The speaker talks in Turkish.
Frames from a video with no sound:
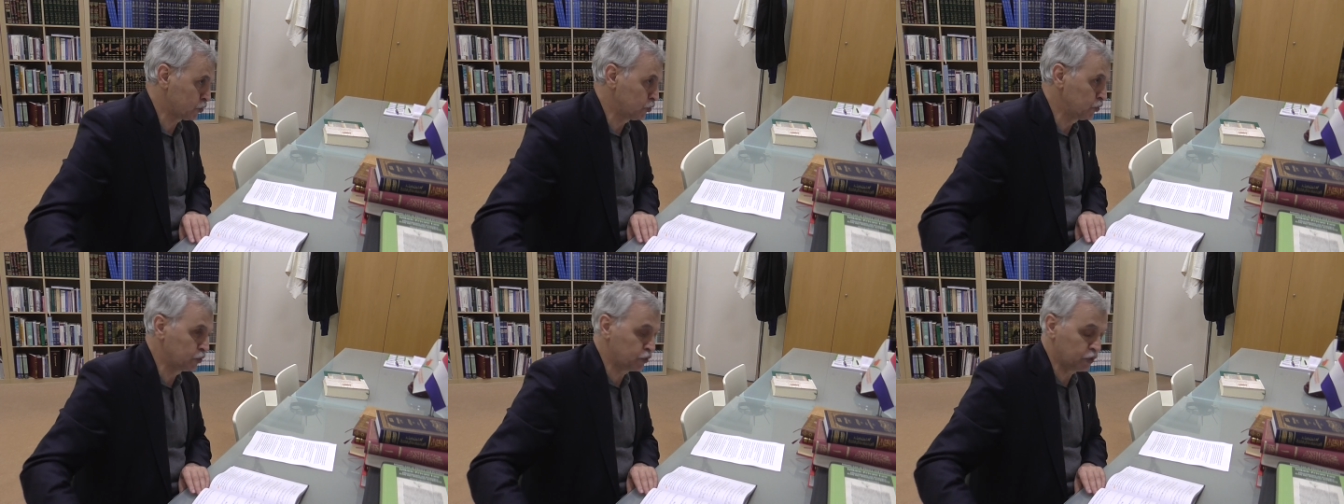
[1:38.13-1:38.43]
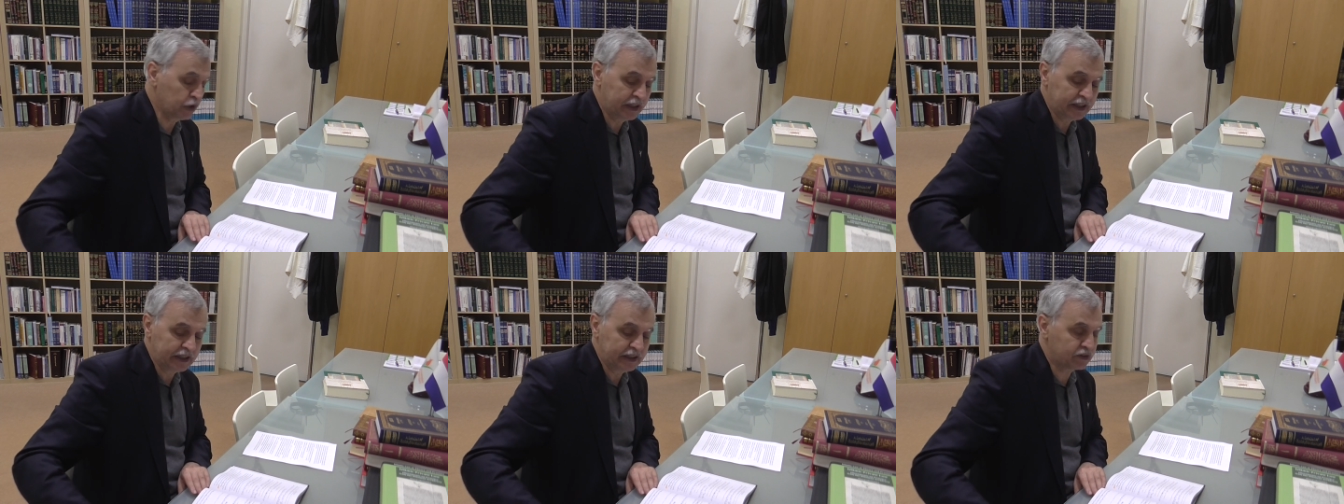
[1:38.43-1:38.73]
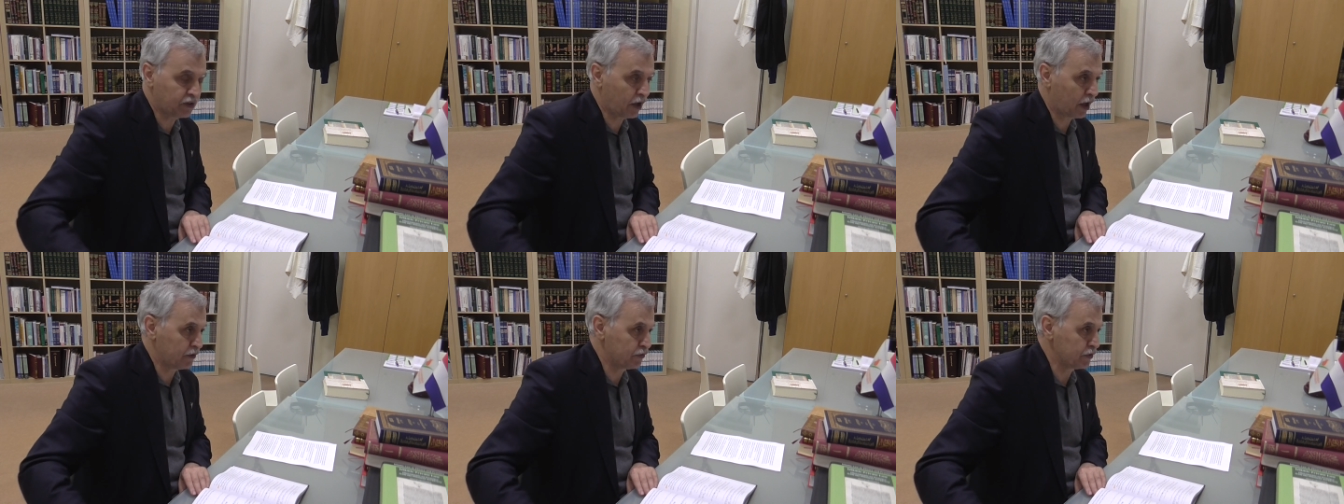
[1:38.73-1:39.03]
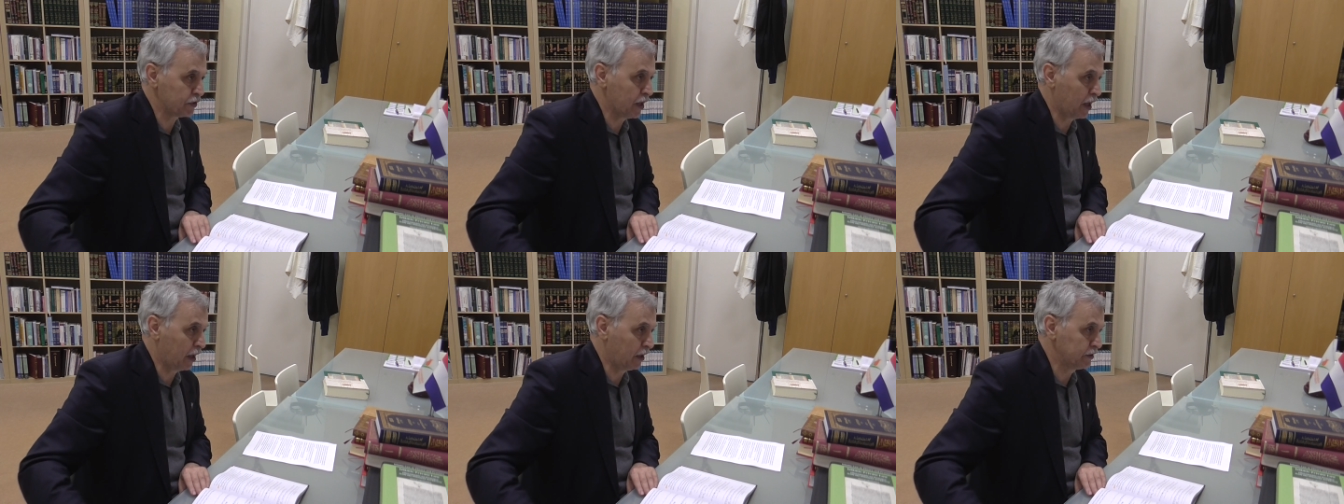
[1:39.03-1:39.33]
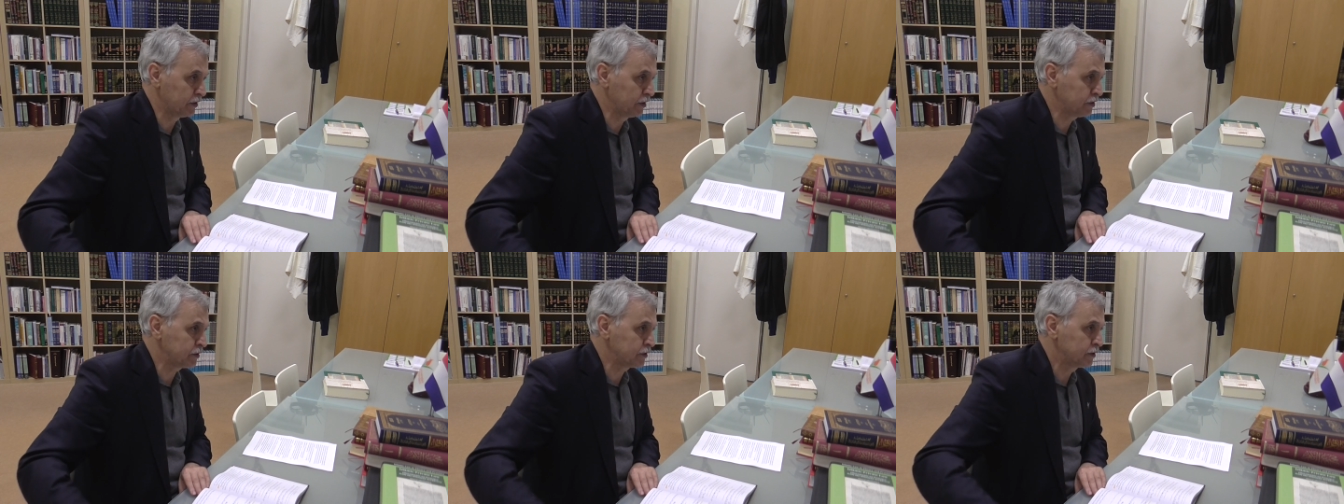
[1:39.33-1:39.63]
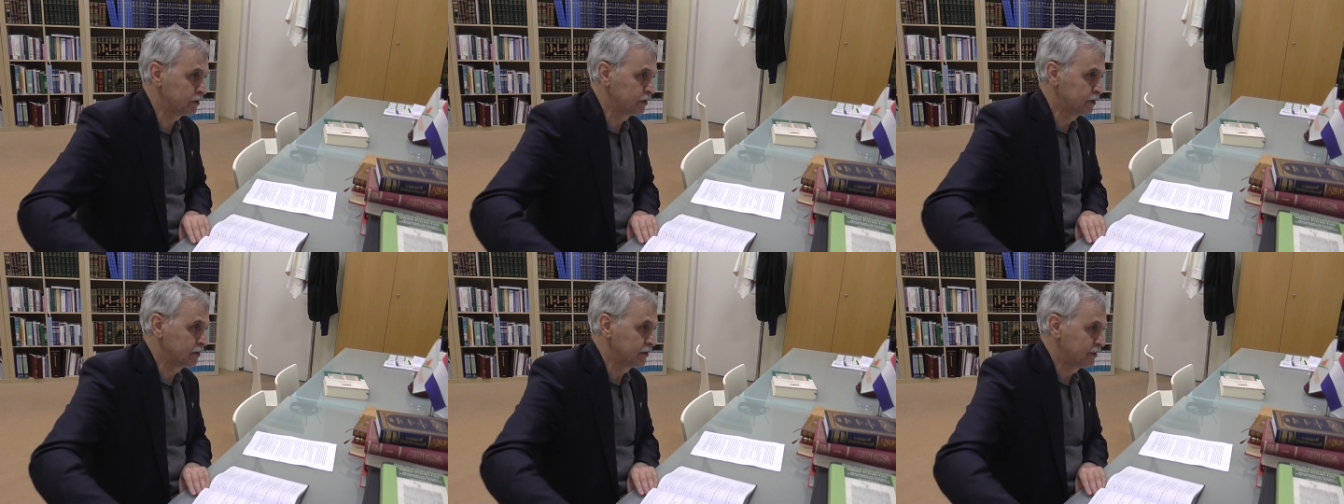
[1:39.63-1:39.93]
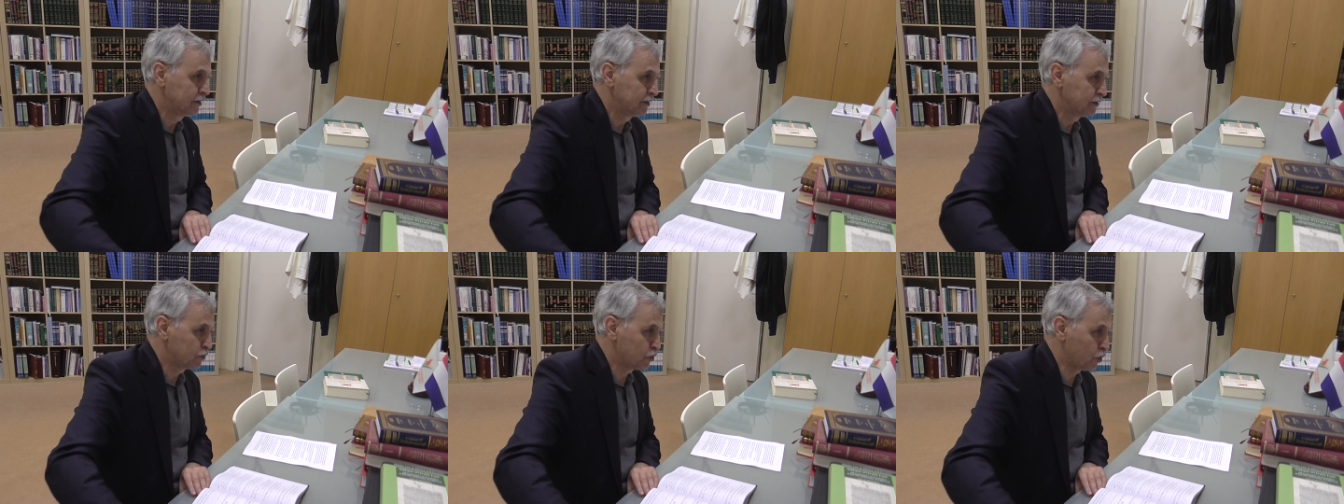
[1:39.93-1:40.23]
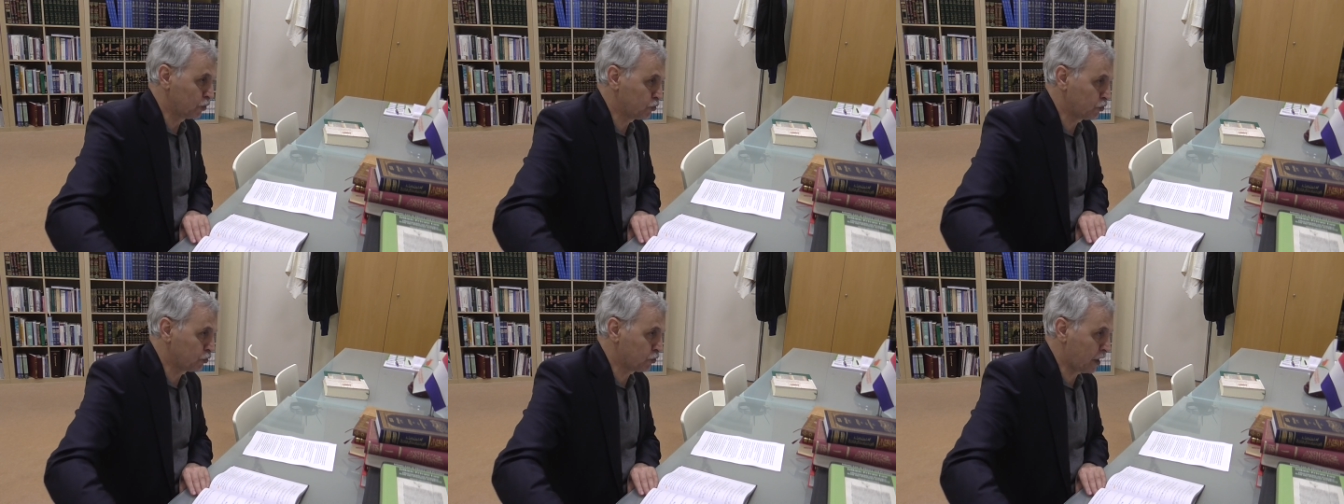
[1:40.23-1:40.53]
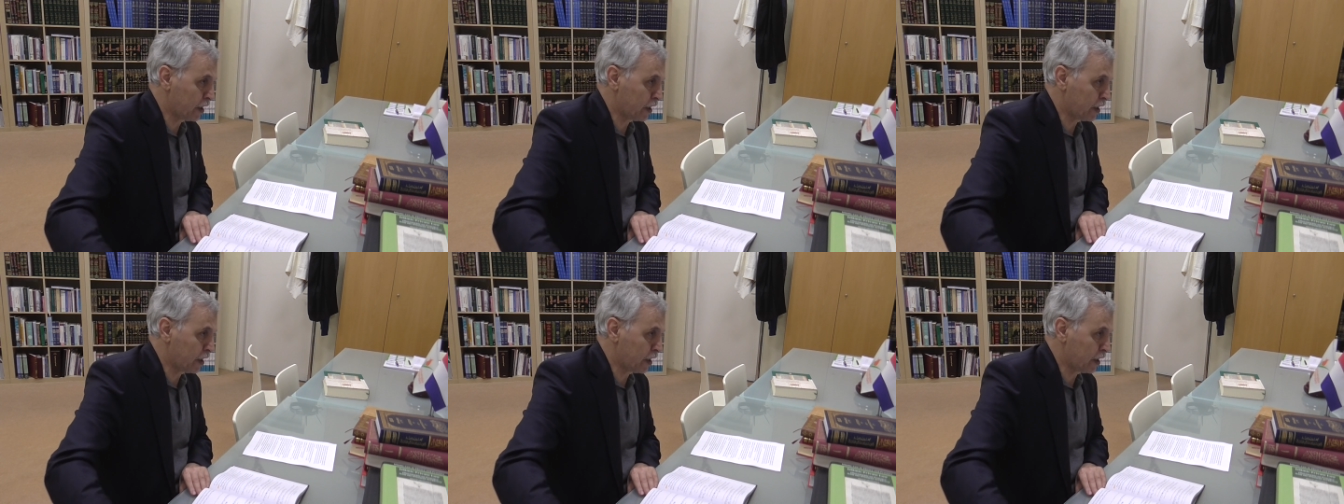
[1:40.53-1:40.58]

Çünkü iyi tarafını alır, kötü